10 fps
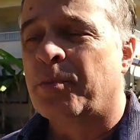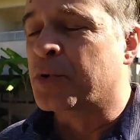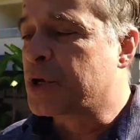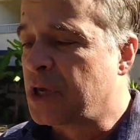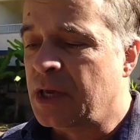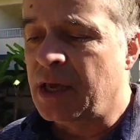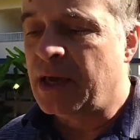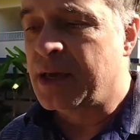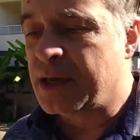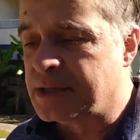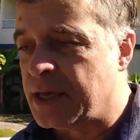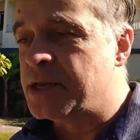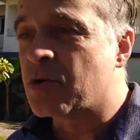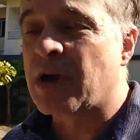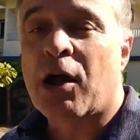porque
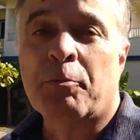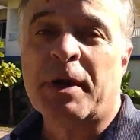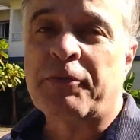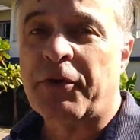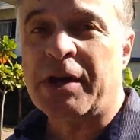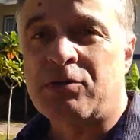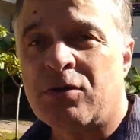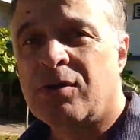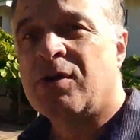seria o carro perfeito.